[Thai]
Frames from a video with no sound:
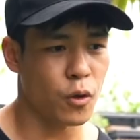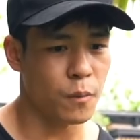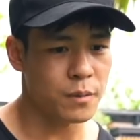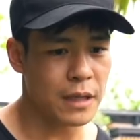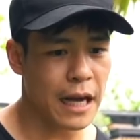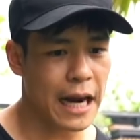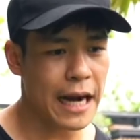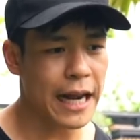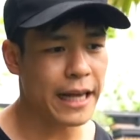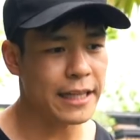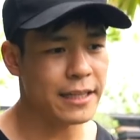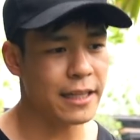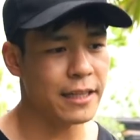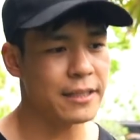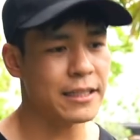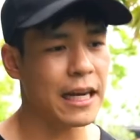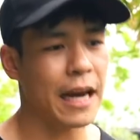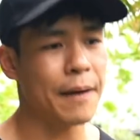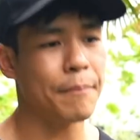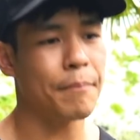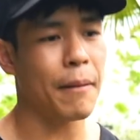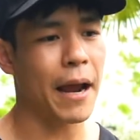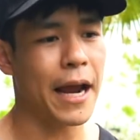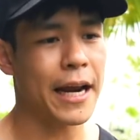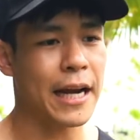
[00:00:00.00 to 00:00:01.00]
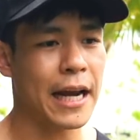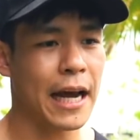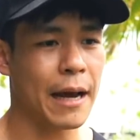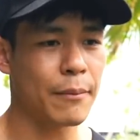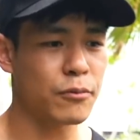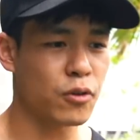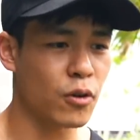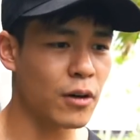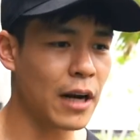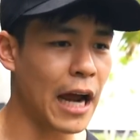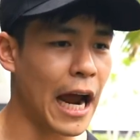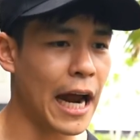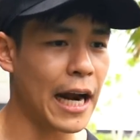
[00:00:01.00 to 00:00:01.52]
จบท่าเลนเทนชันไปนะครับ
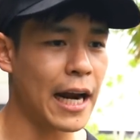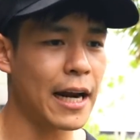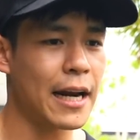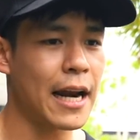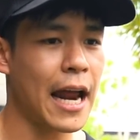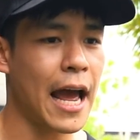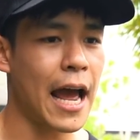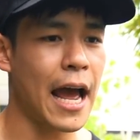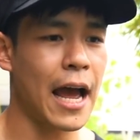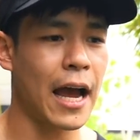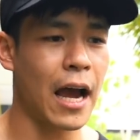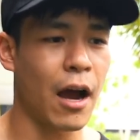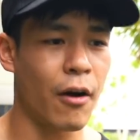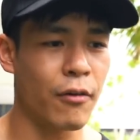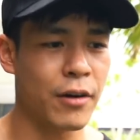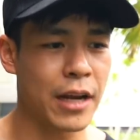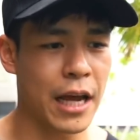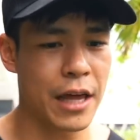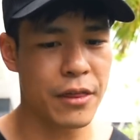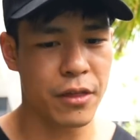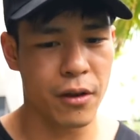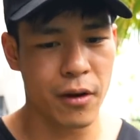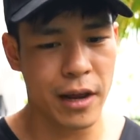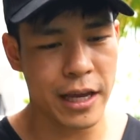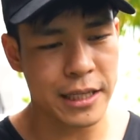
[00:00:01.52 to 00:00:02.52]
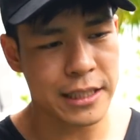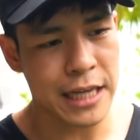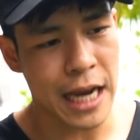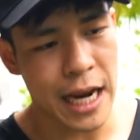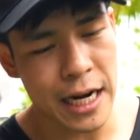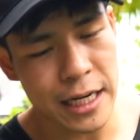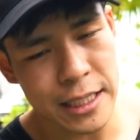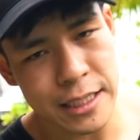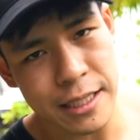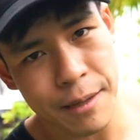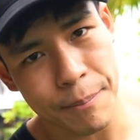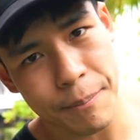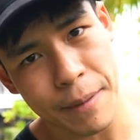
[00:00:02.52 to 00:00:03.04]
ต้นขาด้านหน้าคราวนี้ไอโซเลชัน
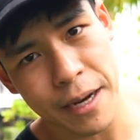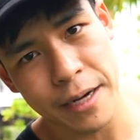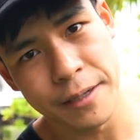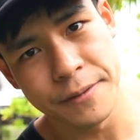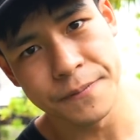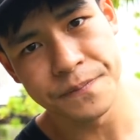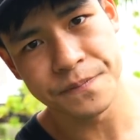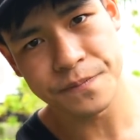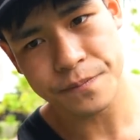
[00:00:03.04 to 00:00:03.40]
จะเป็น